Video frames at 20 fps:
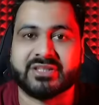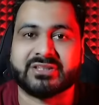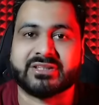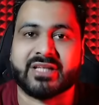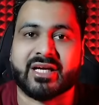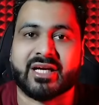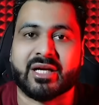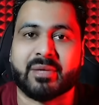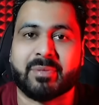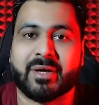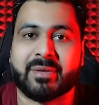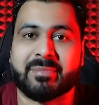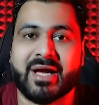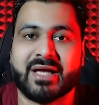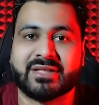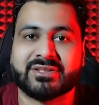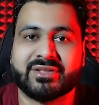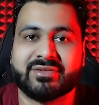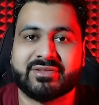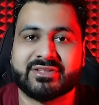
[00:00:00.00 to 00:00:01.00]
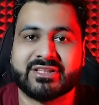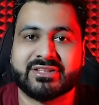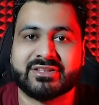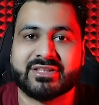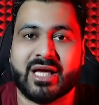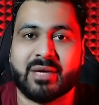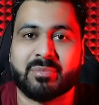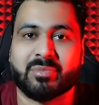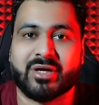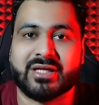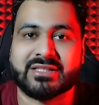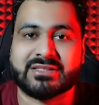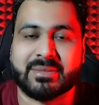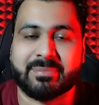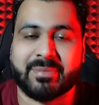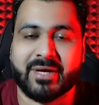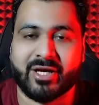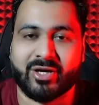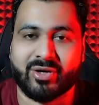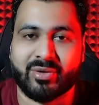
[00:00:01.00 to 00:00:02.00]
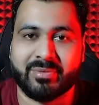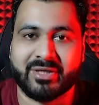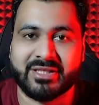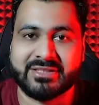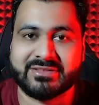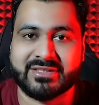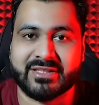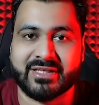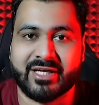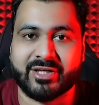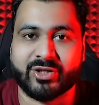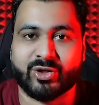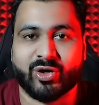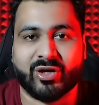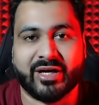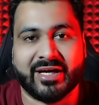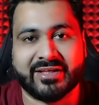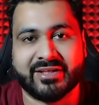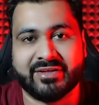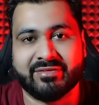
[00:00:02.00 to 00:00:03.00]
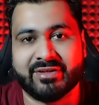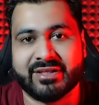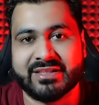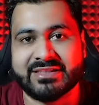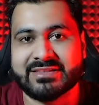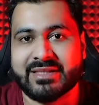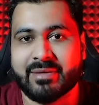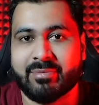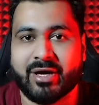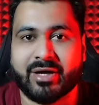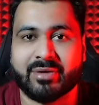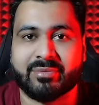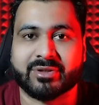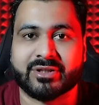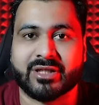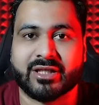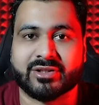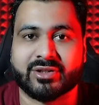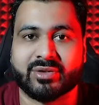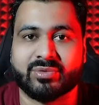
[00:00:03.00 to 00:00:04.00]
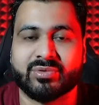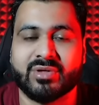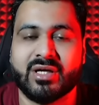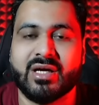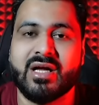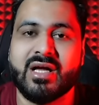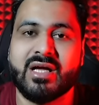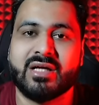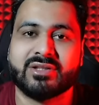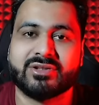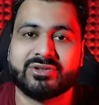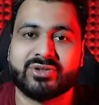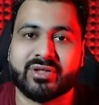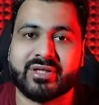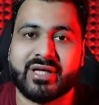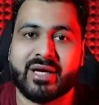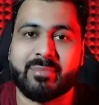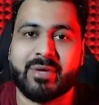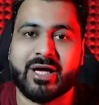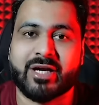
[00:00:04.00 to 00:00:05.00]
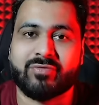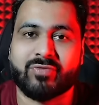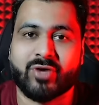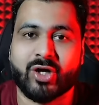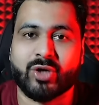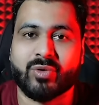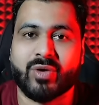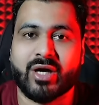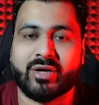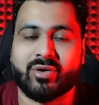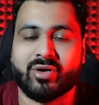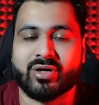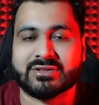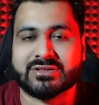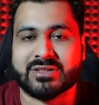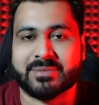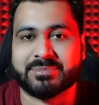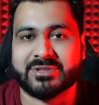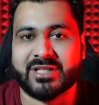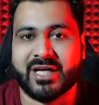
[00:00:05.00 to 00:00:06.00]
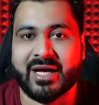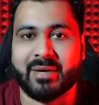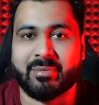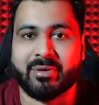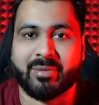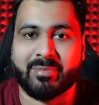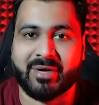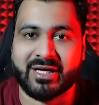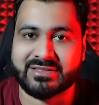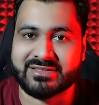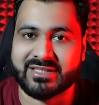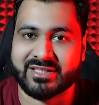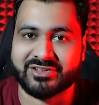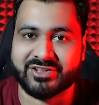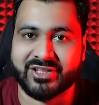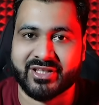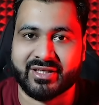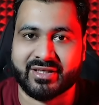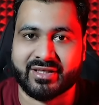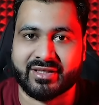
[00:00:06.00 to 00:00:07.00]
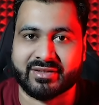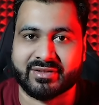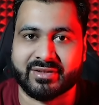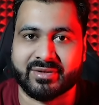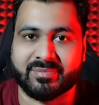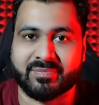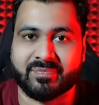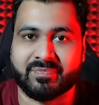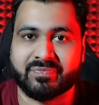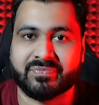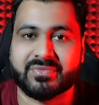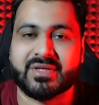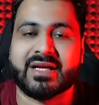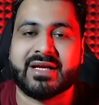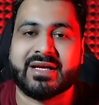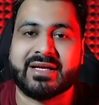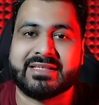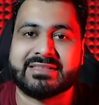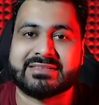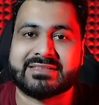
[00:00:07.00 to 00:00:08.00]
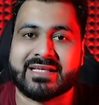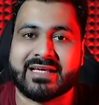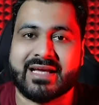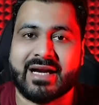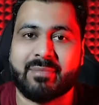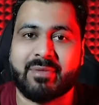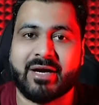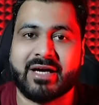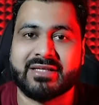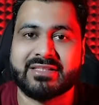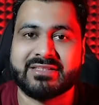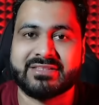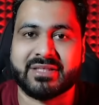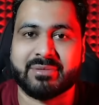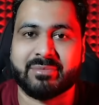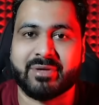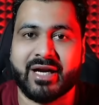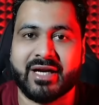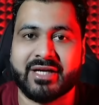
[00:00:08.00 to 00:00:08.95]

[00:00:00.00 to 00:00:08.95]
इस चैनल पर मैं अक्षय वशिष्ठ आपको ऐसे पैरानॉर्मल इंसिडेंट और एक्टिविटीज़ के बारे में बताता हूँ जो कि हमारे फॉलोअर और सब्सक्राइबर हमारे साथ शेयर करते हैं इंस्टाग्राम आईडी जीमेल